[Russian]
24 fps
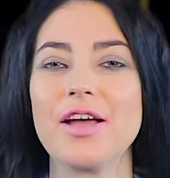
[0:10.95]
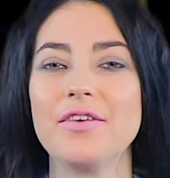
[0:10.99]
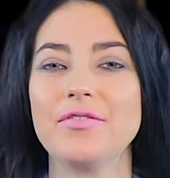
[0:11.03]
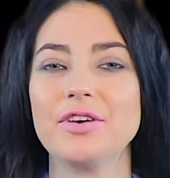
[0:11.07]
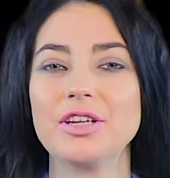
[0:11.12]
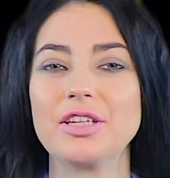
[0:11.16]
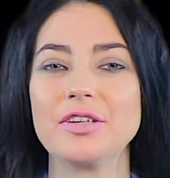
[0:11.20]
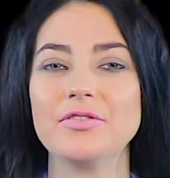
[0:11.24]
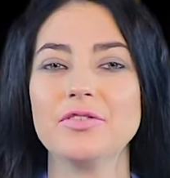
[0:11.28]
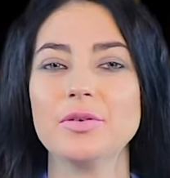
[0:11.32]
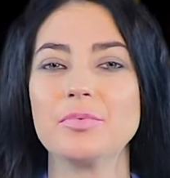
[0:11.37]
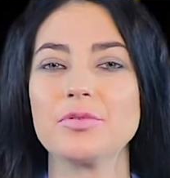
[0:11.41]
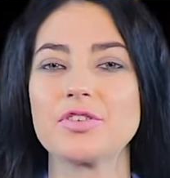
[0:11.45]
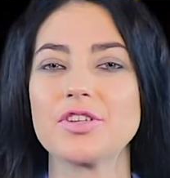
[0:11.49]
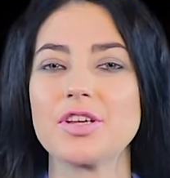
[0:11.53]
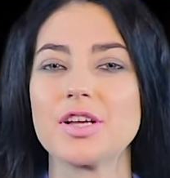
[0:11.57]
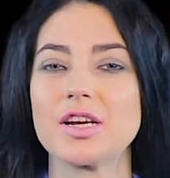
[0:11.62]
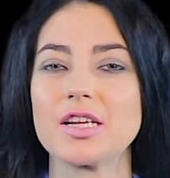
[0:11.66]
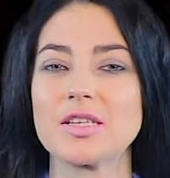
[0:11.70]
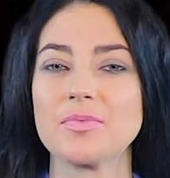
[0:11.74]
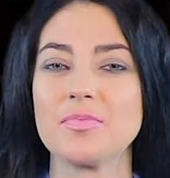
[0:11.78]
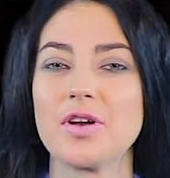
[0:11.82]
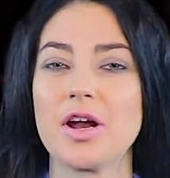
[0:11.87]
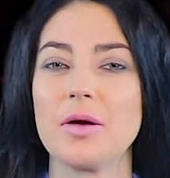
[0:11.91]
В этом выпуске
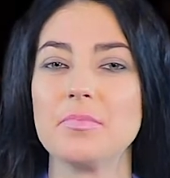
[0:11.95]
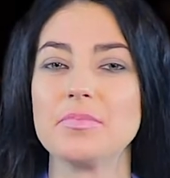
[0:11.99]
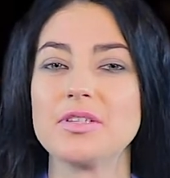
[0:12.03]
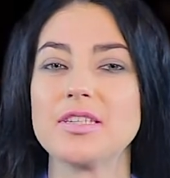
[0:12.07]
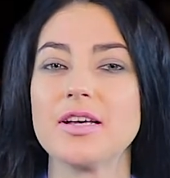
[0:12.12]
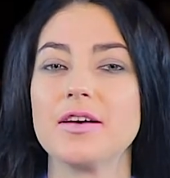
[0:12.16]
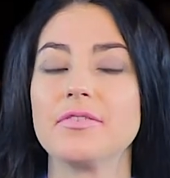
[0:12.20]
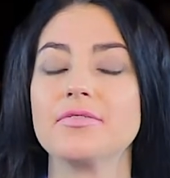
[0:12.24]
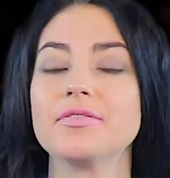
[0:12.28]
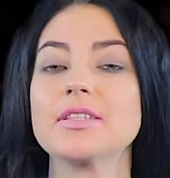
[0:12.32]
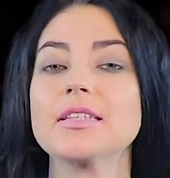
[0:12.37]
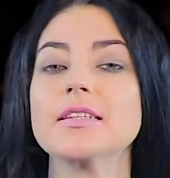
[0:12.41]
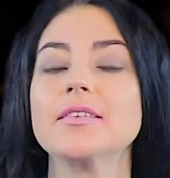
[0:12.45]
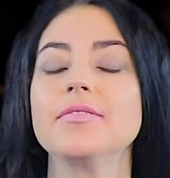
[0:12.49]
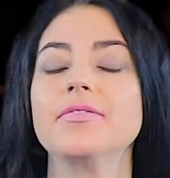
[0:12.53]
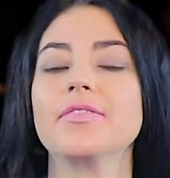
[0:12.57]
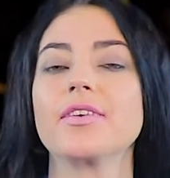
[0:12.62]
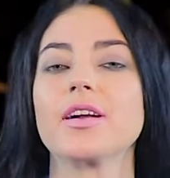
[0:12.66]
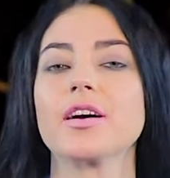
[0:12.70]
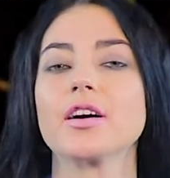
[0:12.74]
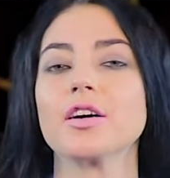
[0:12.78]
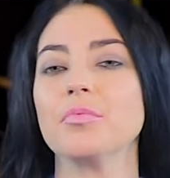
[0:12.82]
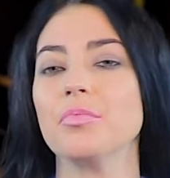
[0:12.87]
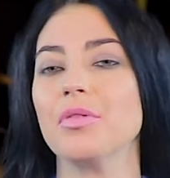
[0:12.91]
разбираемся в
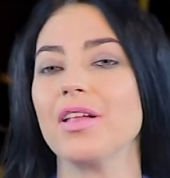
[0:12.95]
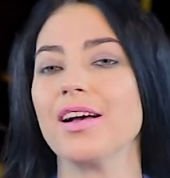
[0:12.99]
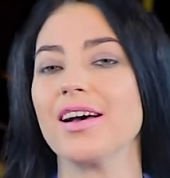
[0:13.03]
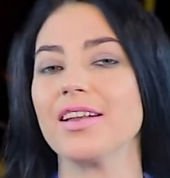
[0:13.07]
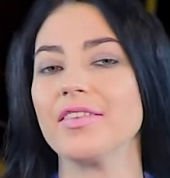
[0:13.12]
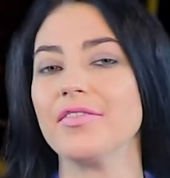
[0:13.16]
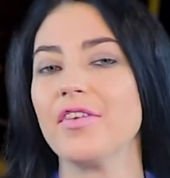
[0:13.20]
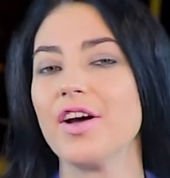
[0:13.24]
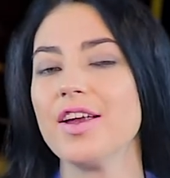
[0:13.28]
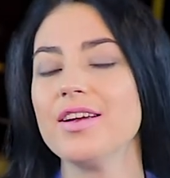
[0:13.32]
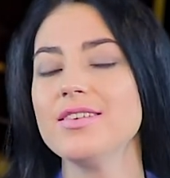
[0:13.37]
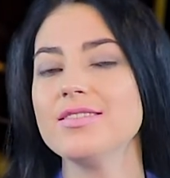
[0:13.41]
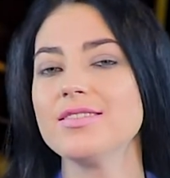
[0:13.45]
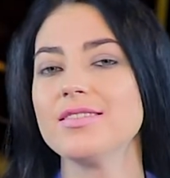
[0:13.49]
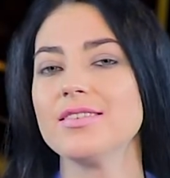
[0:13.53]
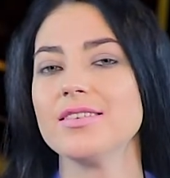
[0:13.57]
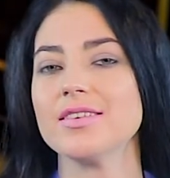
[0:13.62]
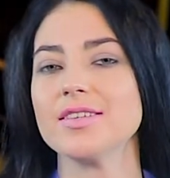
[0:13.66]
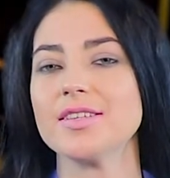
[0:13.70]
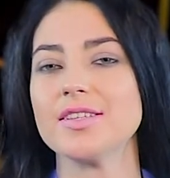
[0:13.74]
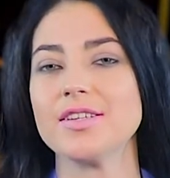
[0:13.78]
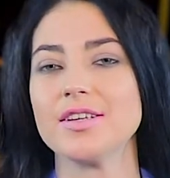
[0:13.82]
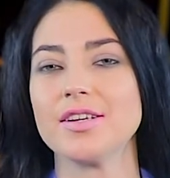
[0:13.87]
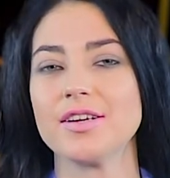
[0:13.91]
цифрах
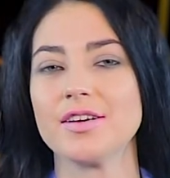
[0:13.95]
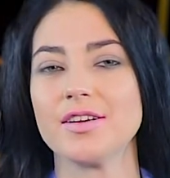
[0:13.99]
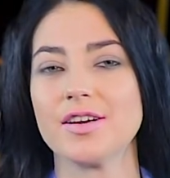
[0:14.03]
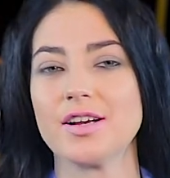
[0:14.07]
благотворительности,